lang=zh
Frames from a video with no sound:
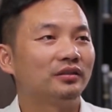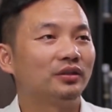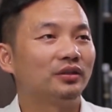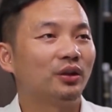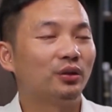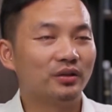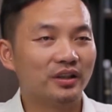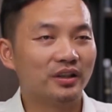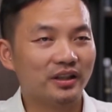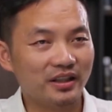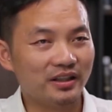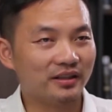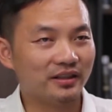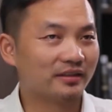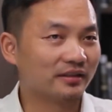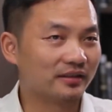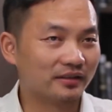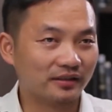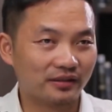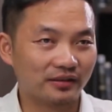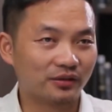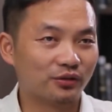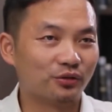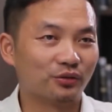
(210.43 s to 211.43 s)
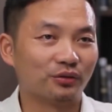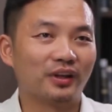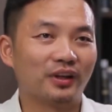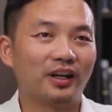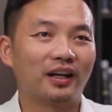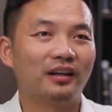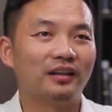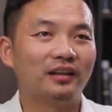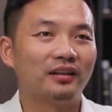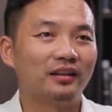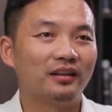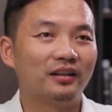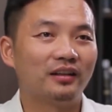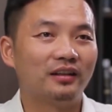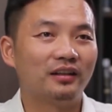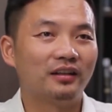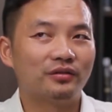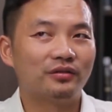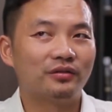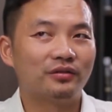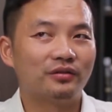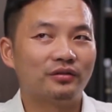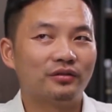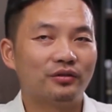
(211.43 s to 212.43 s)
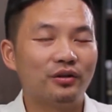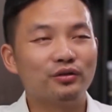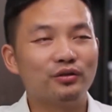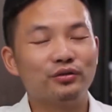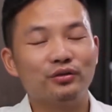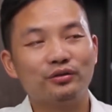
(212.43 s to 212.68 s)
都是一时之雄啊。可以